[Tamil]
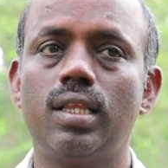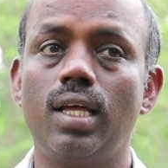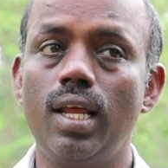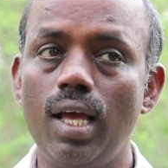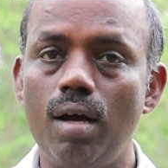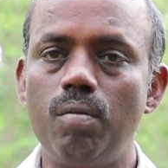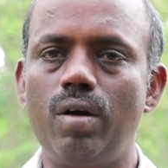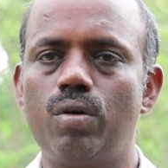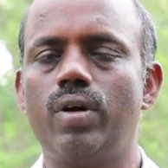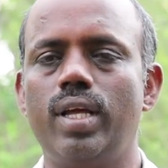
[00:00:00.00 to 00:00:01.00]

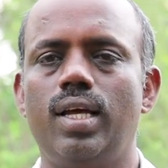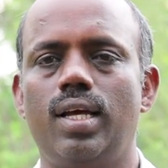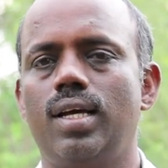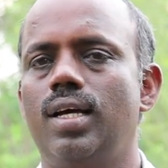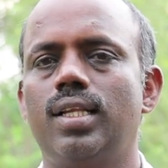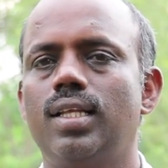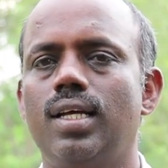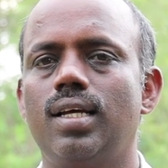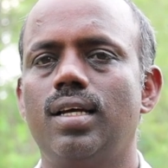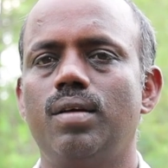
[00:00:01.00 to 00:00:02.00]
தெரியாமல் அவருடைய அந்த
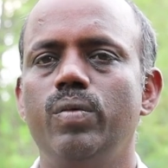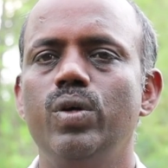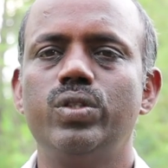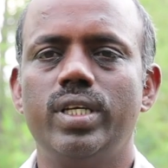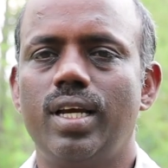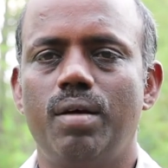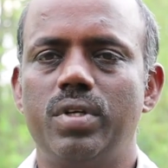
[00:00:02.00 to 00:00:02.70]
மியூசிக்